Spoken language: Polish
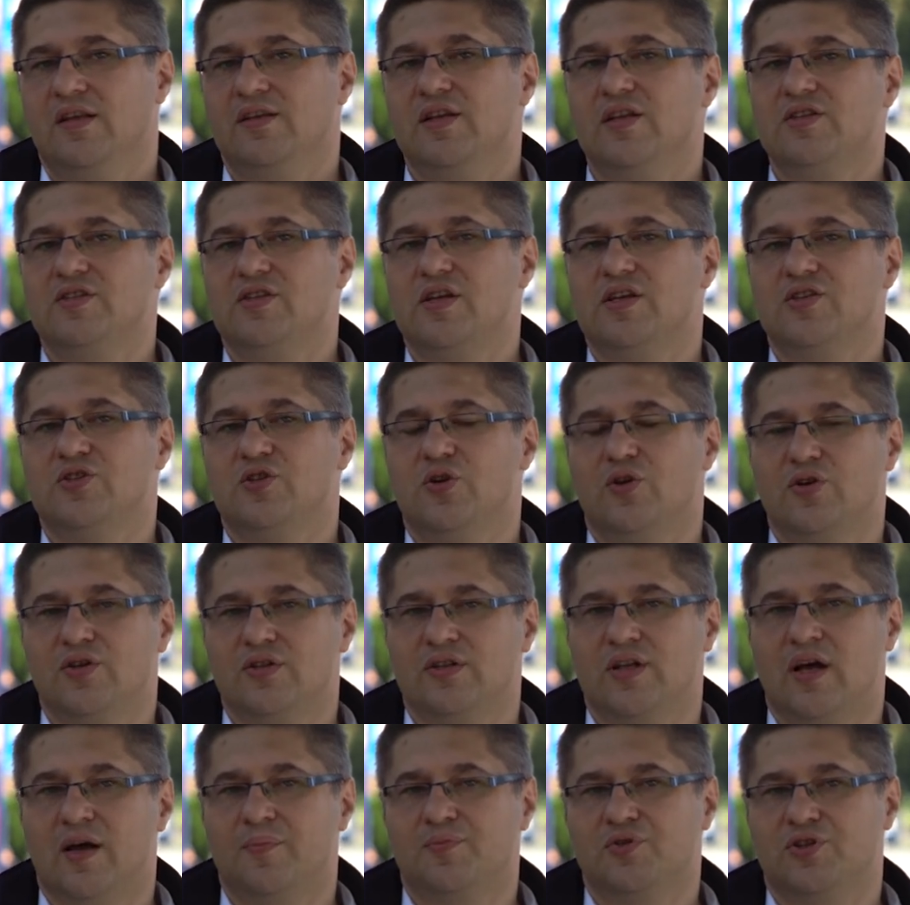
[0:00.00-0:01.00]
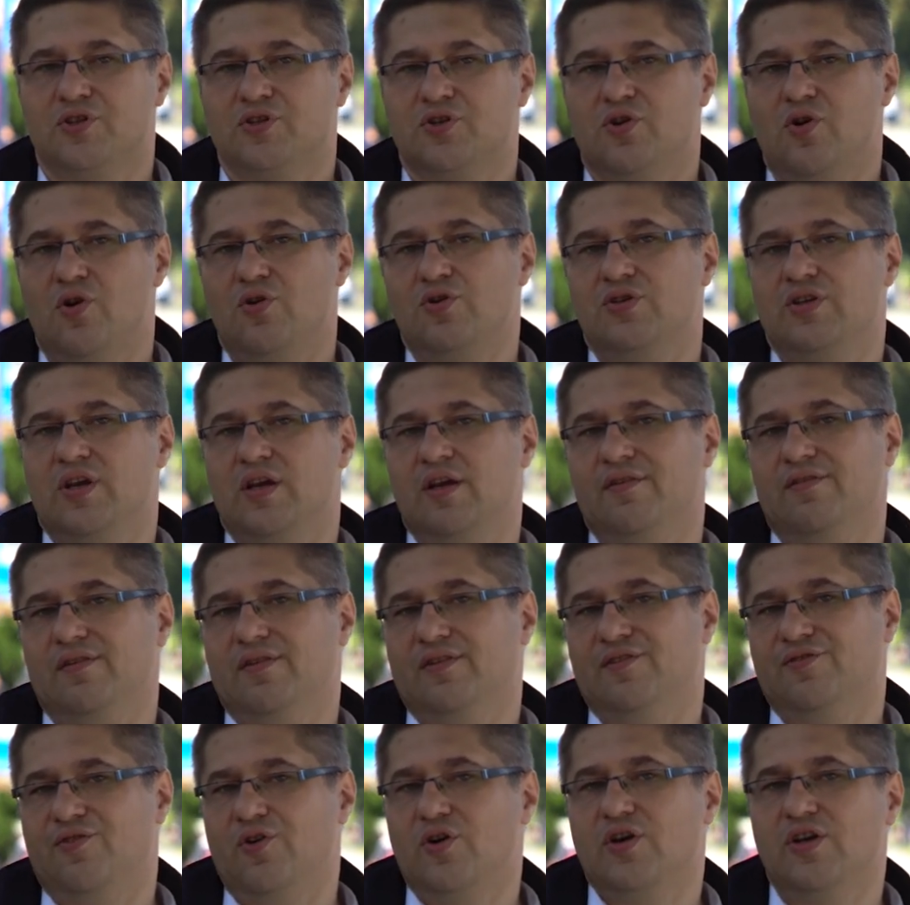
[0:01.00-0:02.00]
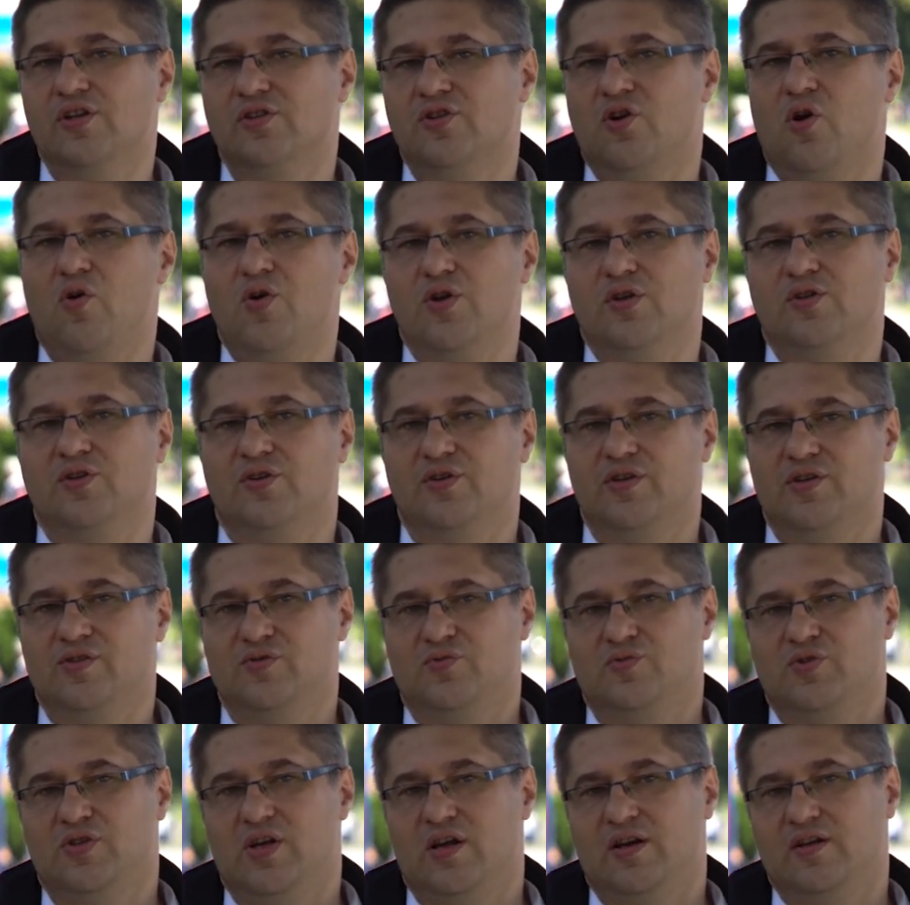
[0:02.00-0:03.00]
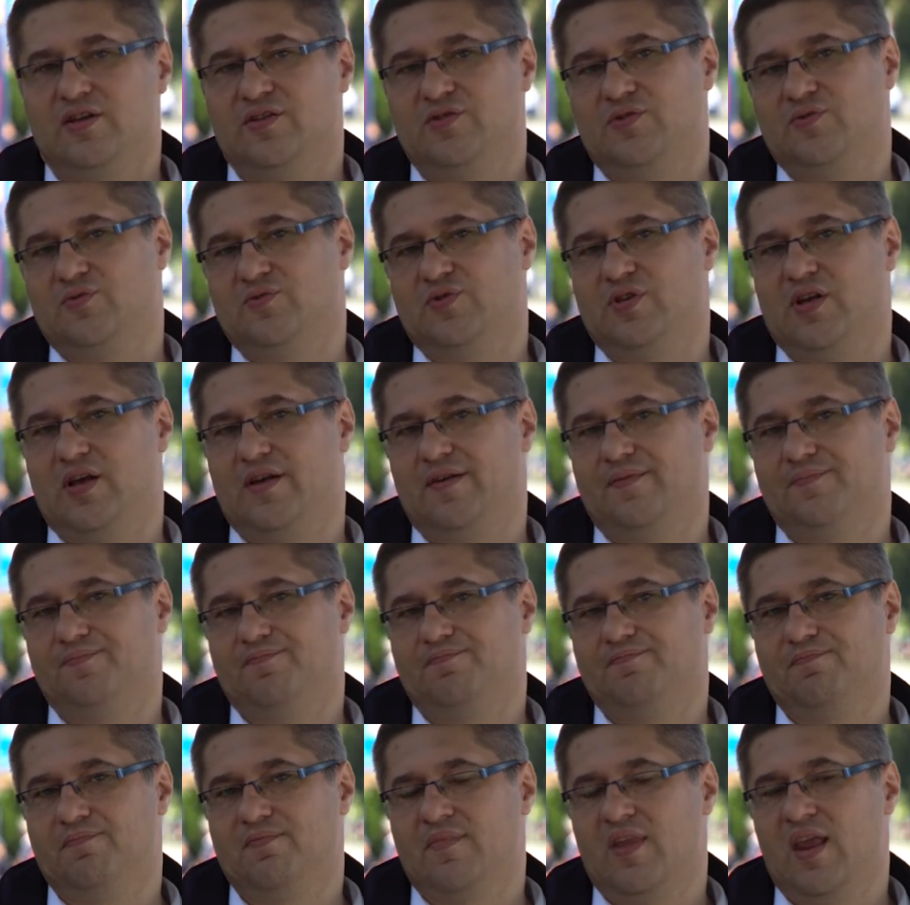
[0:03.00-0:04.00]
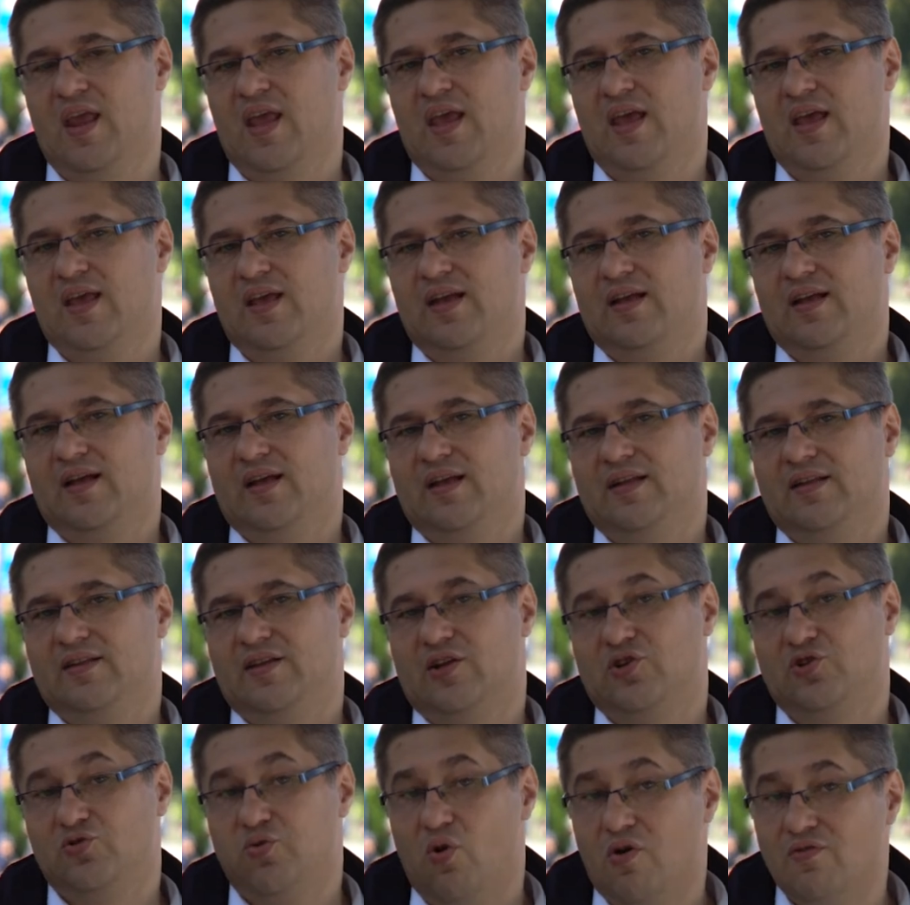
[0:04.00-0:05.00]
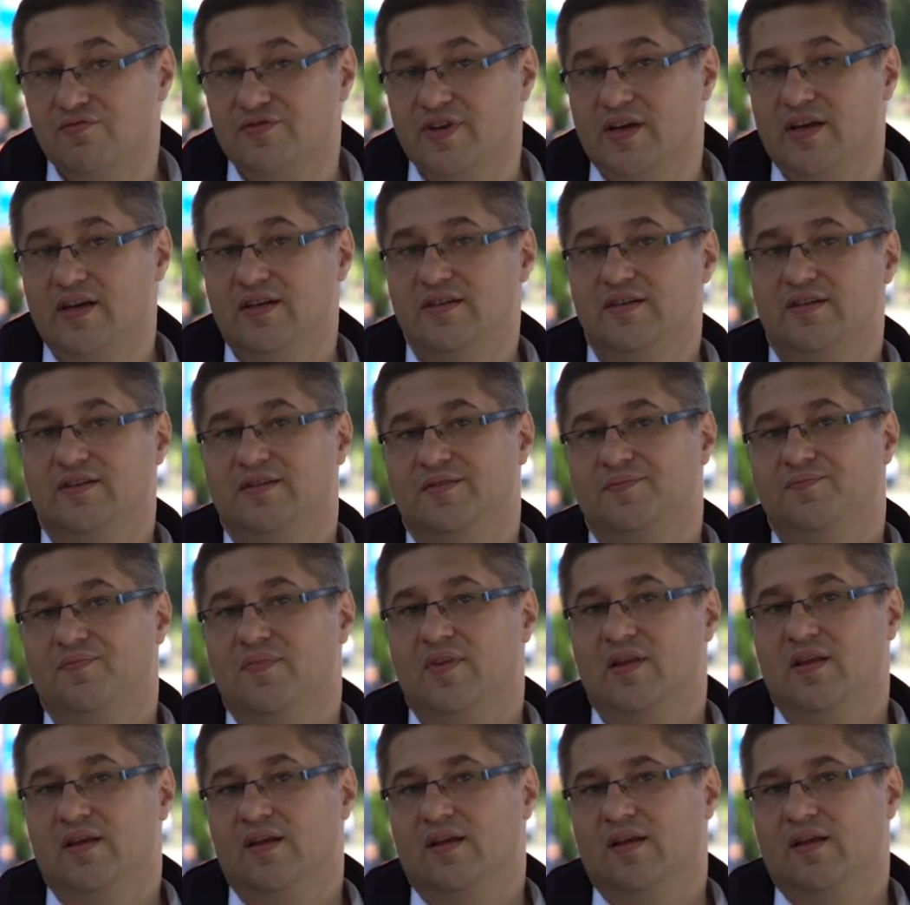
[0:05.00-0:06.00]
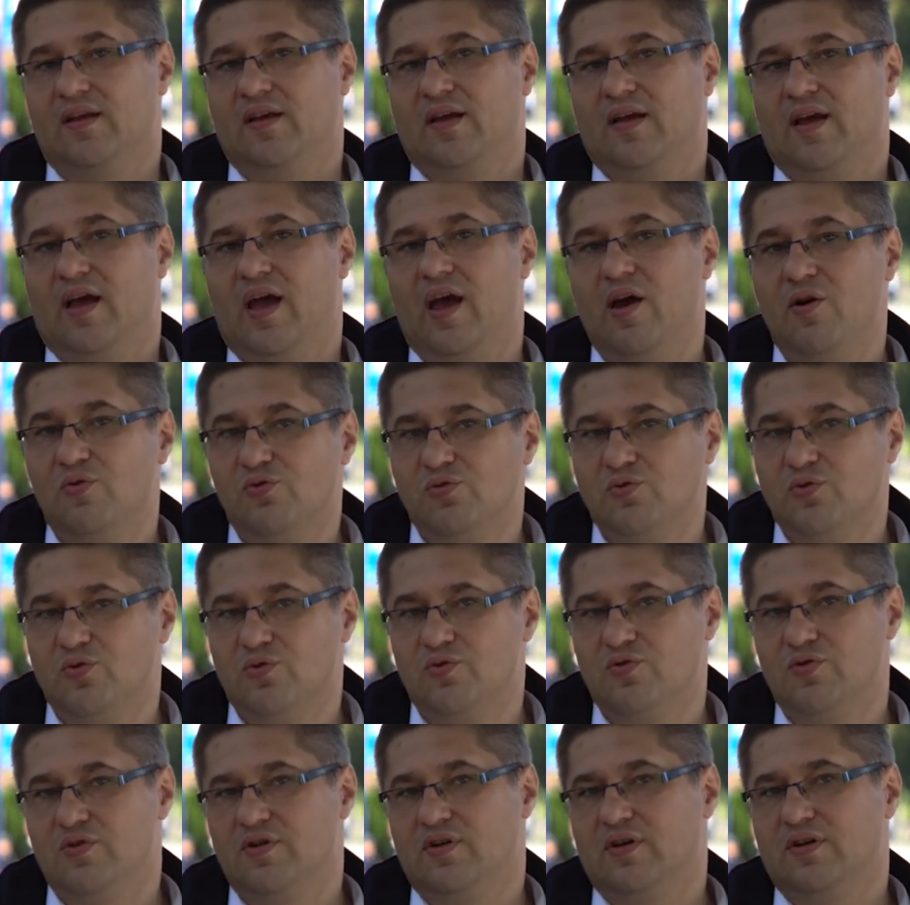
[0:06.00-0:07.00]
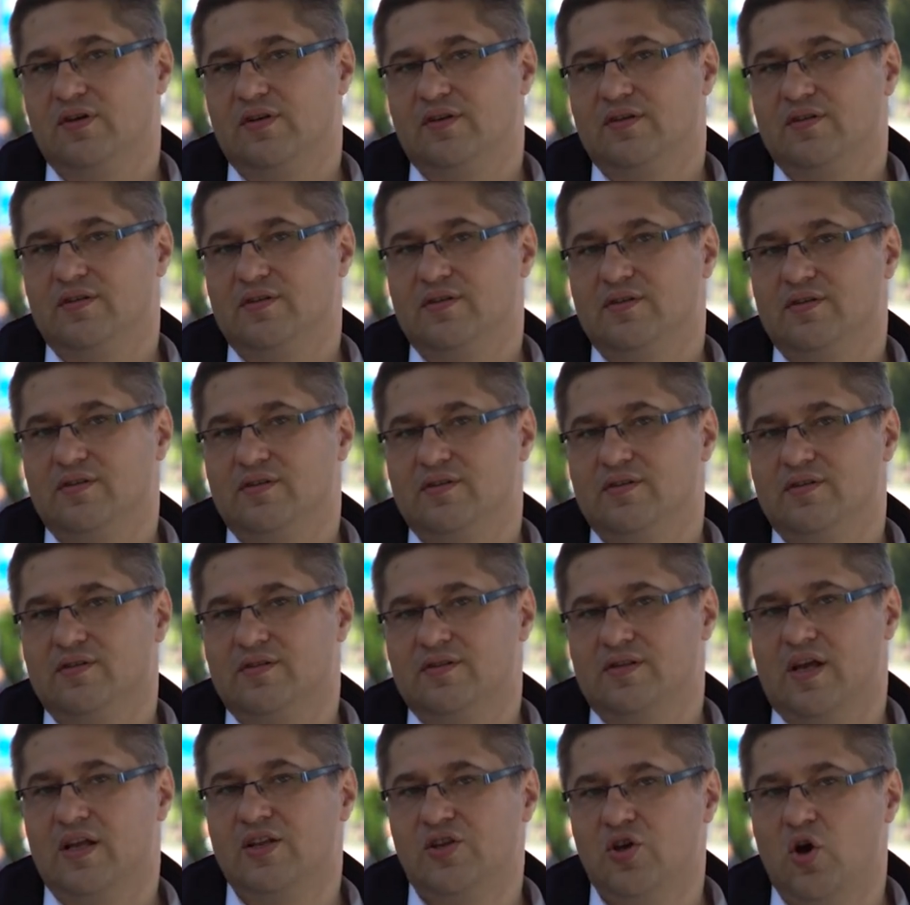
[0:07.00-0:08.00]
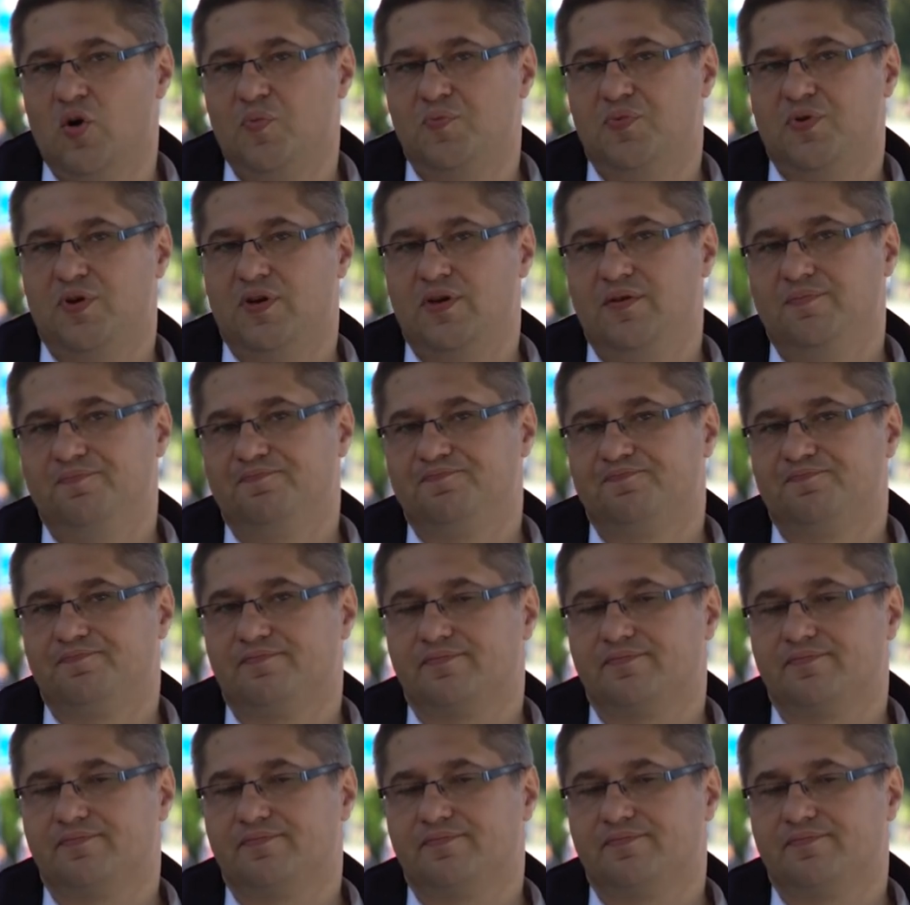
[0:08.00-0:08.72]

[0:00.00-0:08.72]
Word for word: Nic nie stoi na przeszkodzie Twojej drogi do Jezusa Chrystusa. Ten człowiek, eunuch z Etiopii,